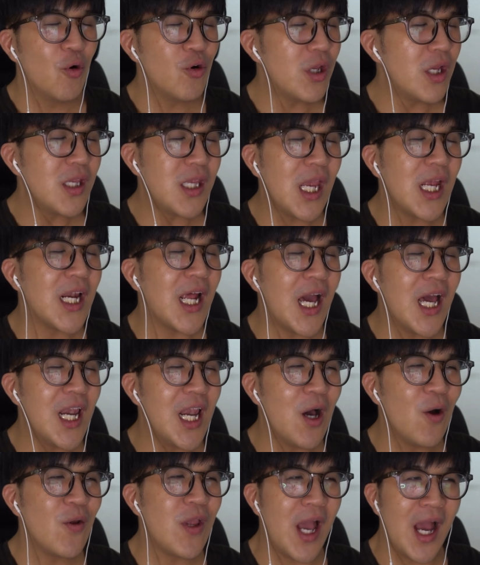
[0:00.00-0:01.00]
พูดจริงๆนะ
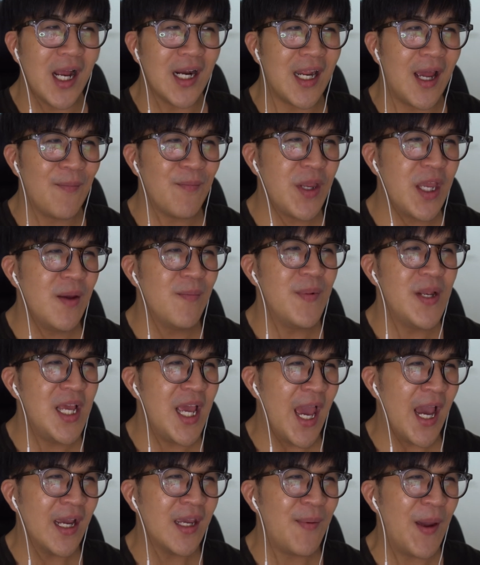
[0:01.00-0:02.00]
เราอยากทำคลิปรี
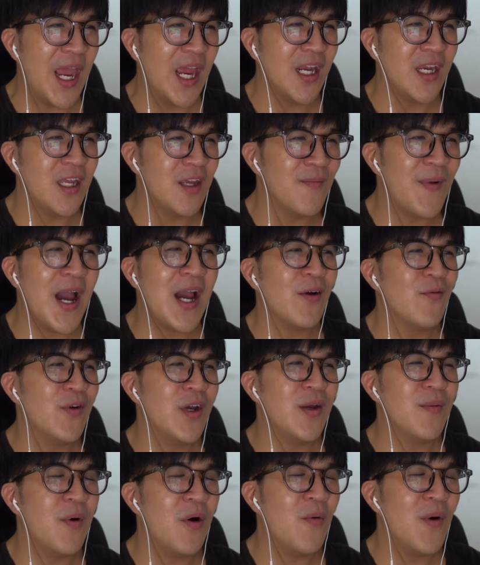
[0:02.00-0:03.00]
แอคเพลงนี้มากเล
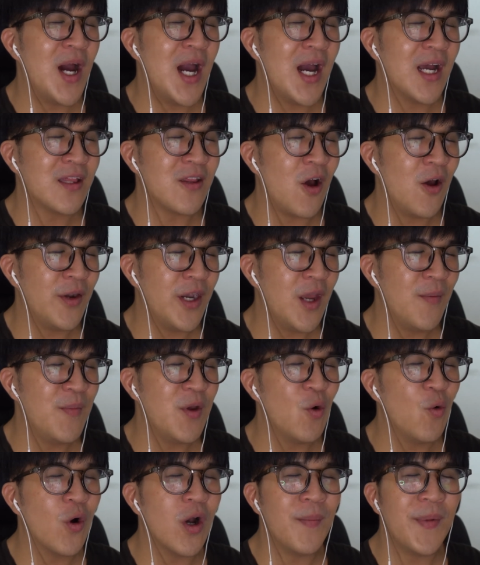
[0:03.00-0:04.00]
ยเพราะว่าตอนเด
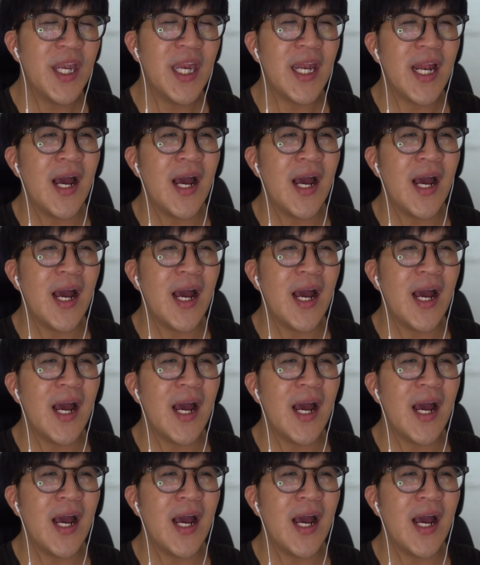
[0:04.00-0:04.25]
บิวต์ก็ไม่ได้